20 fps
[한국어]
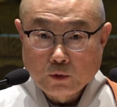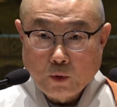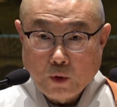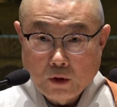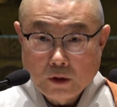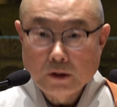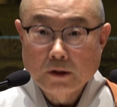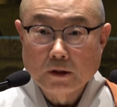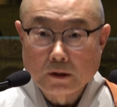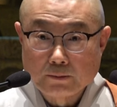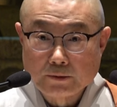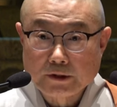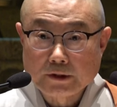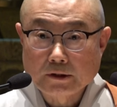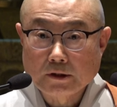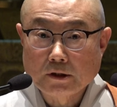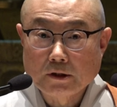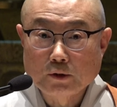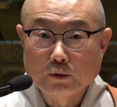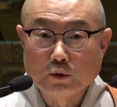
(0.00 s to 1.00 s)
올린
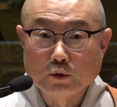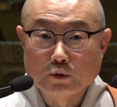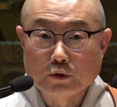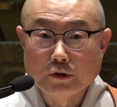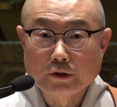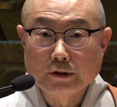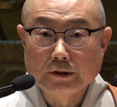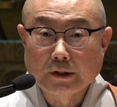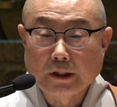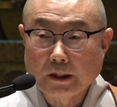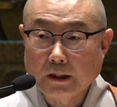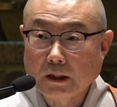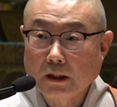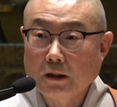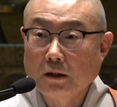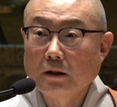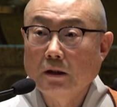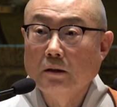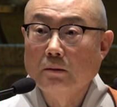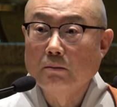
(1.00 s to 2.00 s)
음식을 후손인
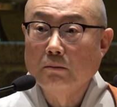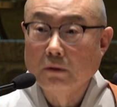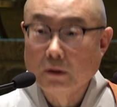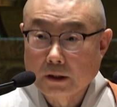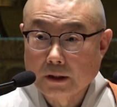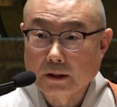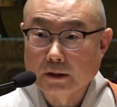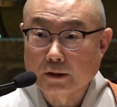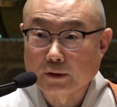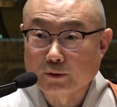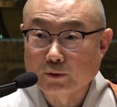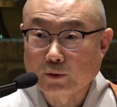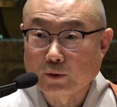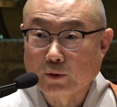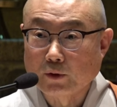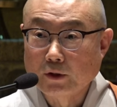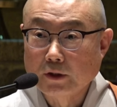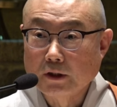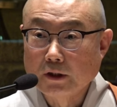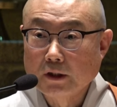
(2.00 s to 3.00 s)
내가 먹어야
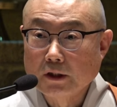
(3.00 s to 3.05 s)
되죠.